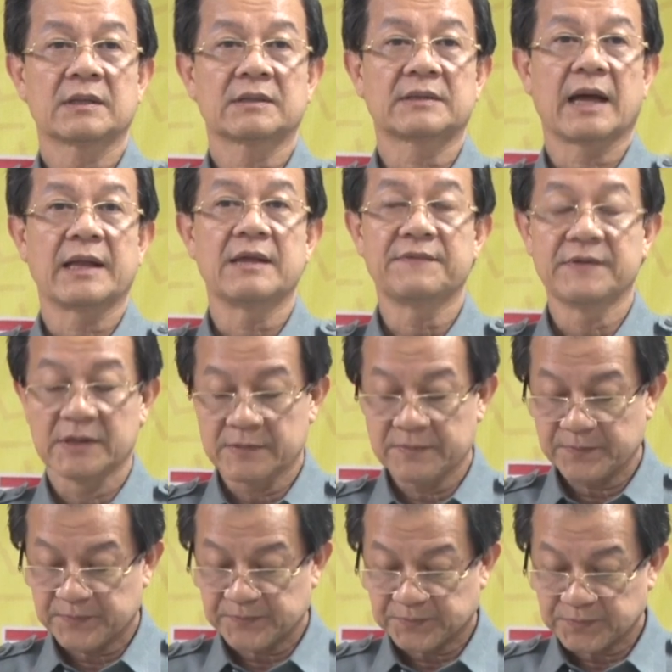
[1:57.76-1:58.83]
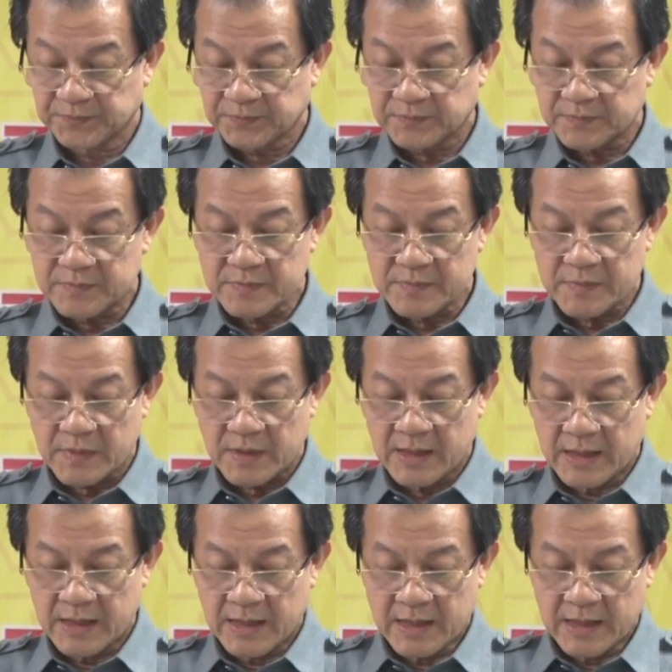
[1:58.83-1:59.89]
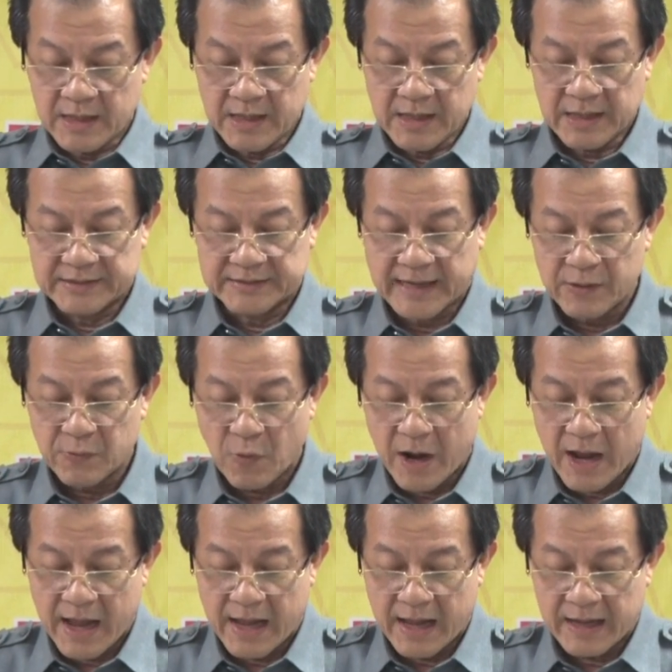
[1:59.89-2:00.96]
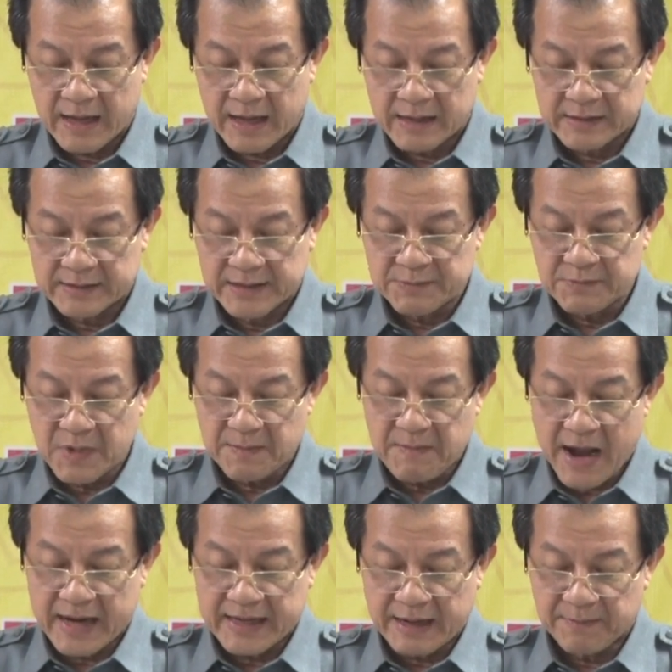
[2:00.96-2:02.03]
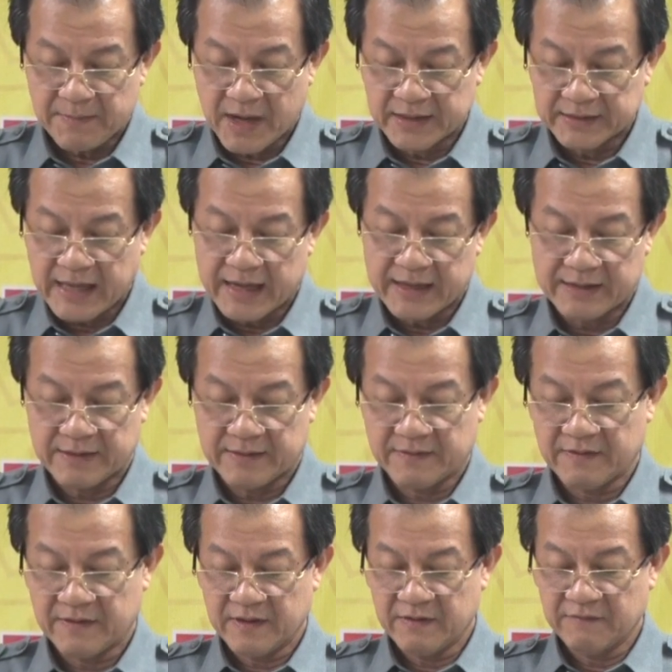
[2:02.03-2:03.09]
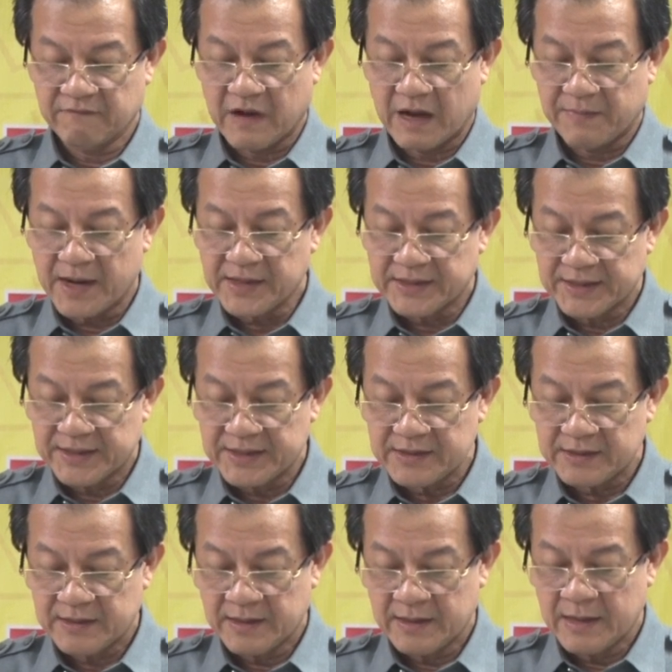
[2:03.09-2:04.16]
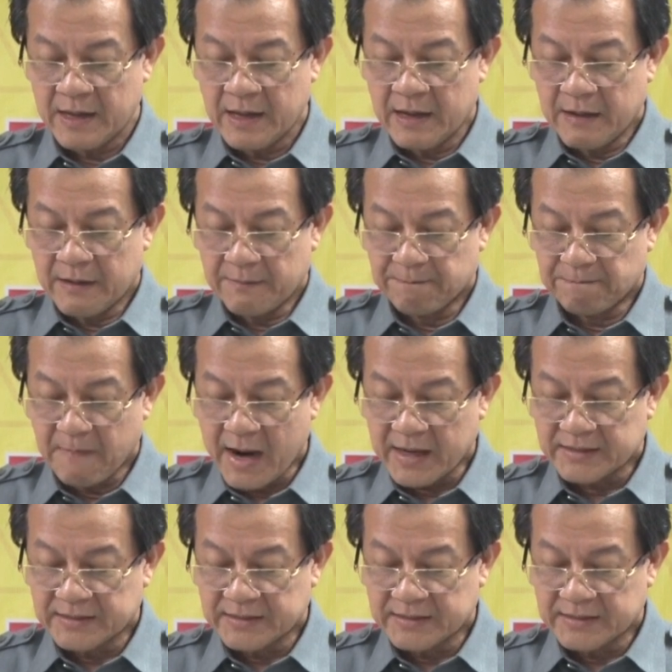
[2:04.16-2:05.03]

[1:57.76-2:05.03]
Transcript: chúc mừng và biểu dương những kết quả của khóm Châu Long 8 đã đạt được trong thời gian qua. Đồng chí nhấn mạnh, để tiếp tục giữ vững và phát huy những kết quả